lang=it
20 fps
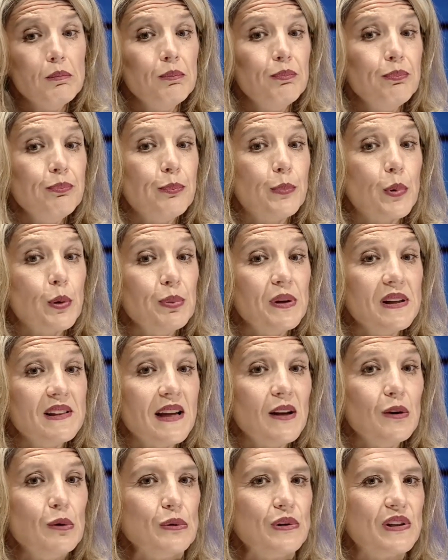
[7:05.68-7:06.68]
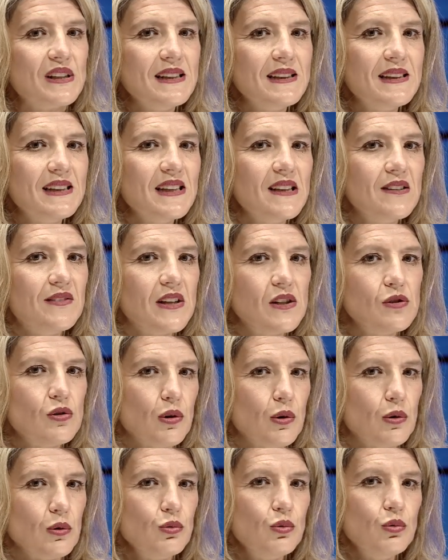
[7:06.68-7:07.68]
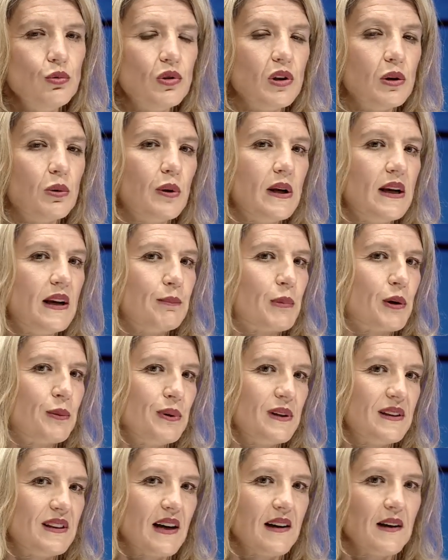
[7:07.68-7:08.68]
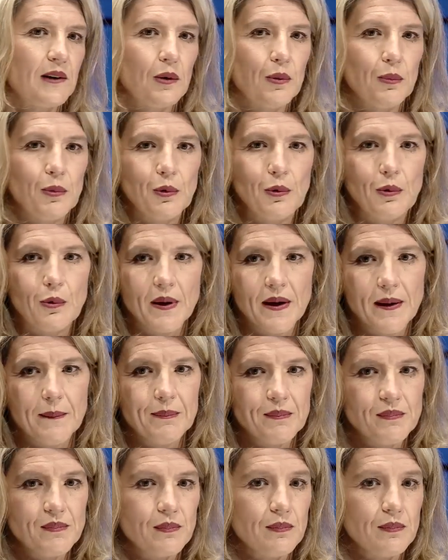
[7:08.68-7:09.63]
Mm, proprietà nutritive sono tutte quelle proprietà che comunque, mh,